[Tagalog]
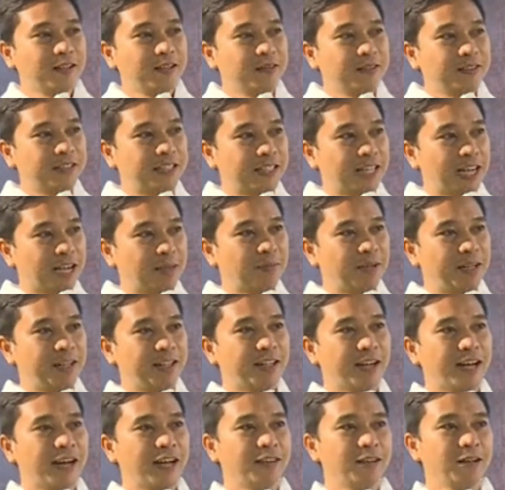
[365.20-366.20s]
Sinabi rin
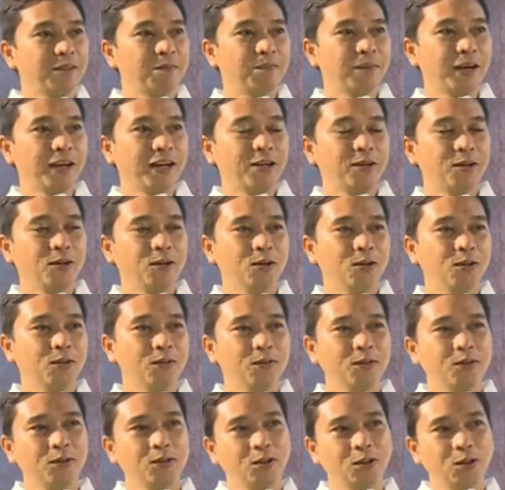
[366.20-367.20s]
ng ating Panginoon
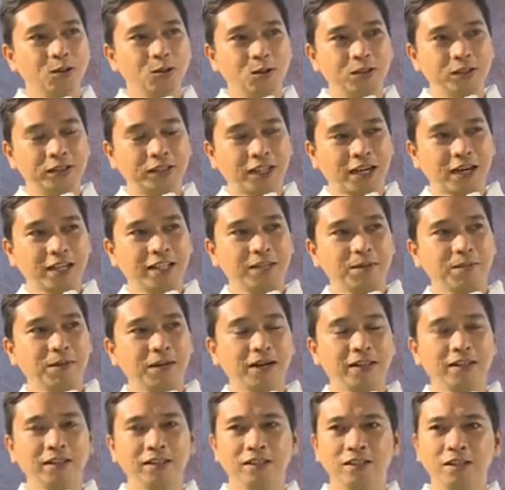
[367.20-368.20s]
doon sa kanyang
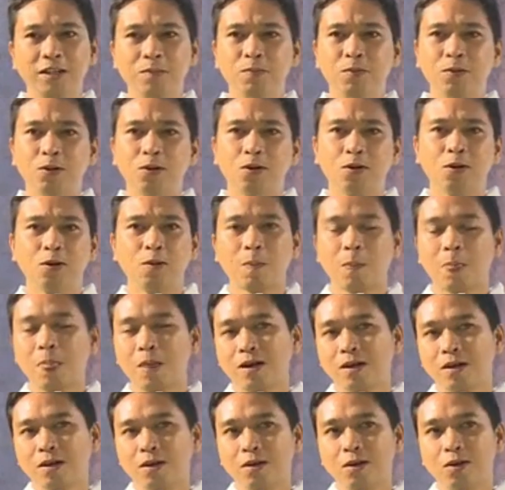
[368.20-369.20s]
mga disipulo,
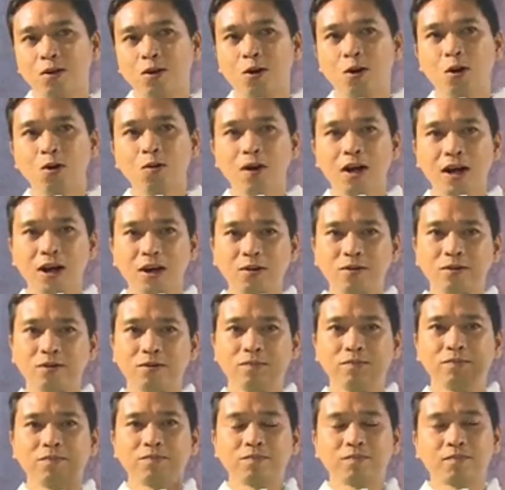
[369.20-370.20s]
Go out
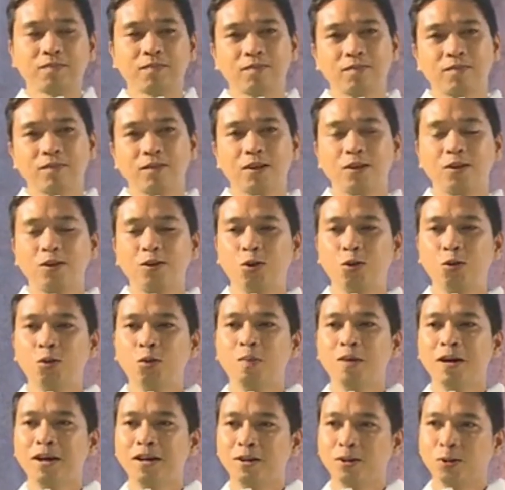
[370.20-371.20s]
two
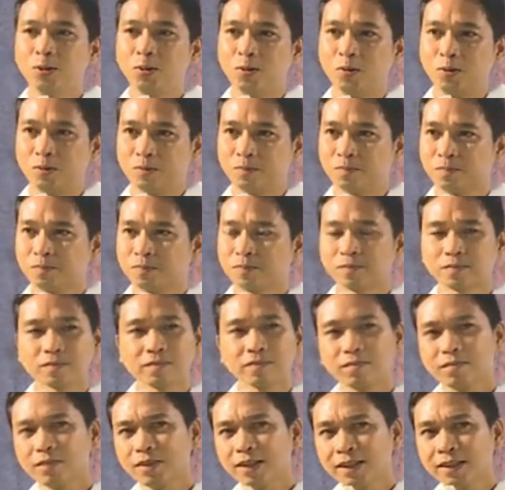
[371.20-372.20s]
by two.
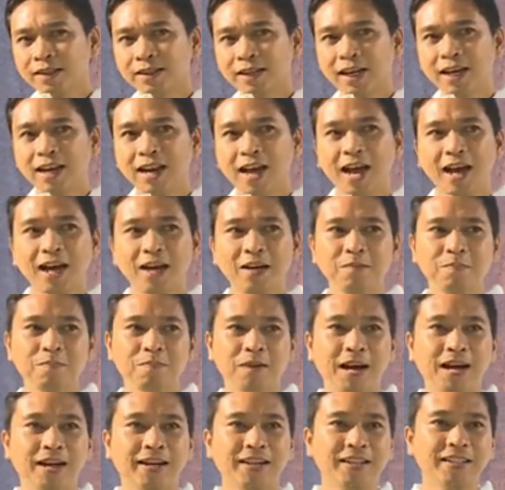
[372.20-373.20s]
Kailangan
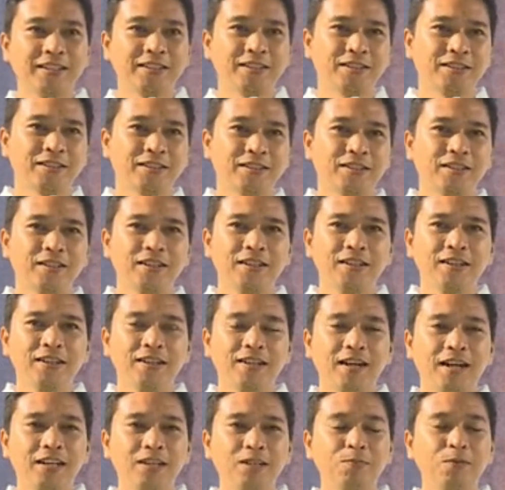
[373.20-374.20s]
pares.
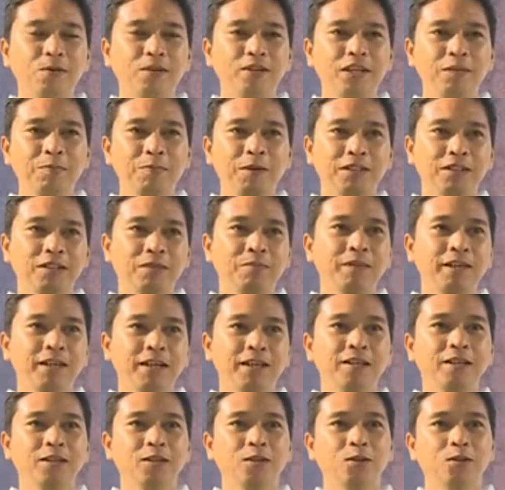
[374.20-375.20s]
Ano pong ibig
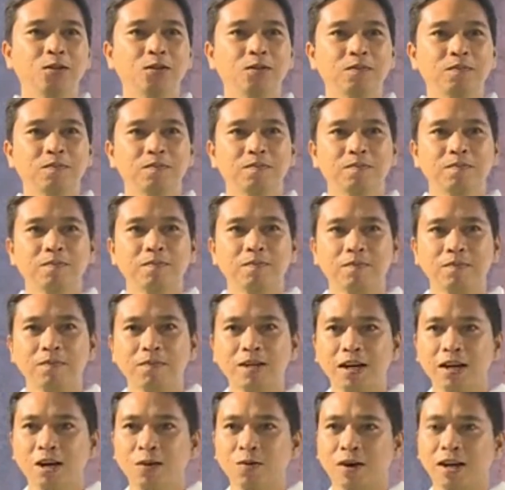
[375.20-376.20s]
sabihin nito?
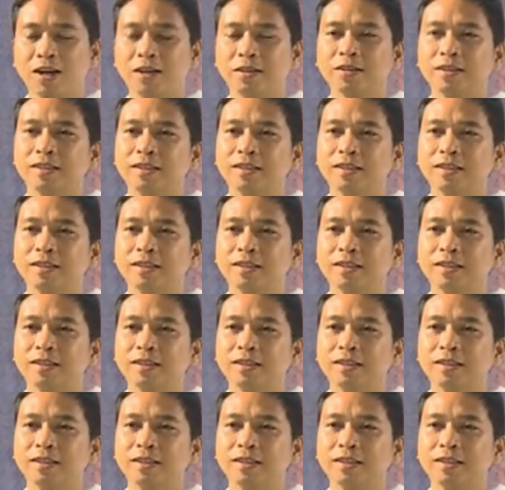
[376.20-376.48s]
Dalawa.